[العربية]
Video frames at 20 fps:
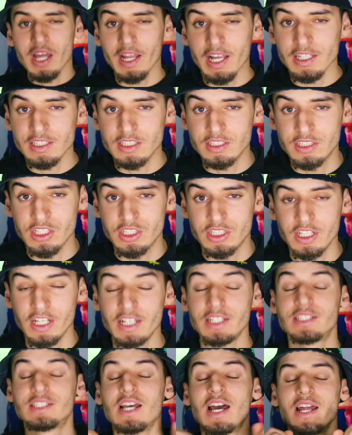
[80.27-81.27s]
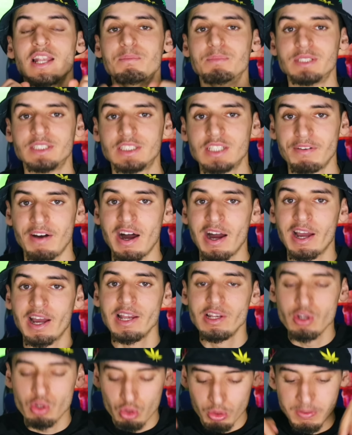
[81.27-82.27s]
وطريقه التسجيل سهله بزاف
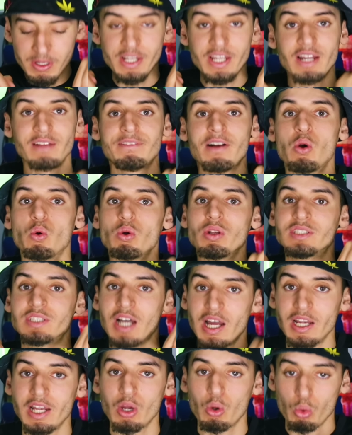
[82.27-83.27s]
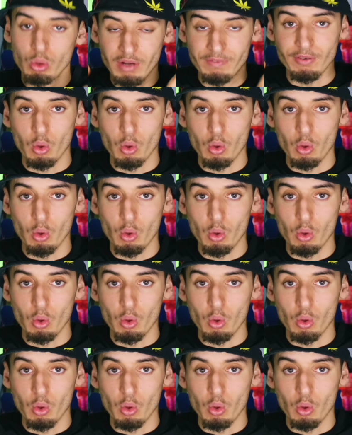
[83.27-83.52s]
غنخلي لكم اللين في اول تعليق